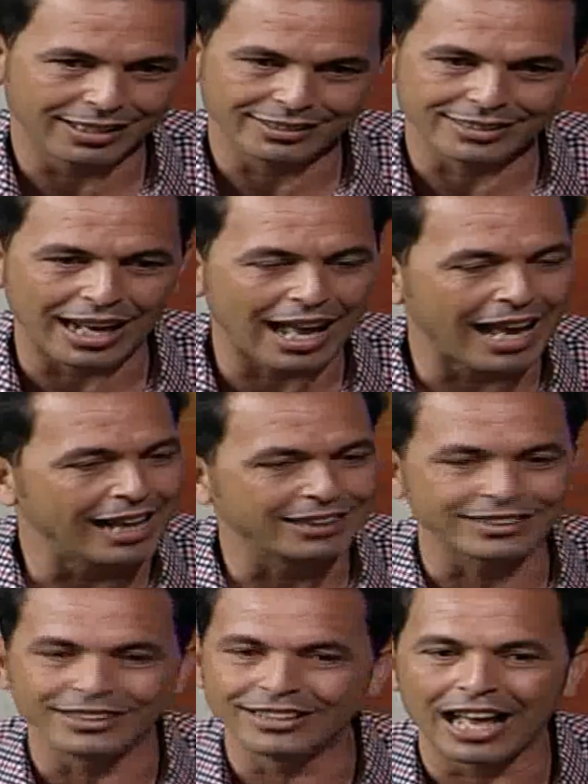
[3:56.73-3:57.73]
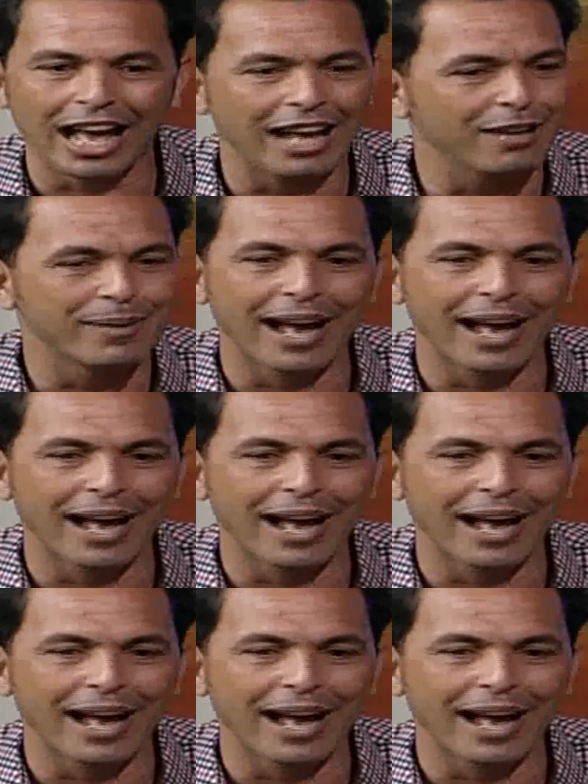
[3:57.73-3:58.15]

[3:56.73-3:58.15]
سلاحة النائب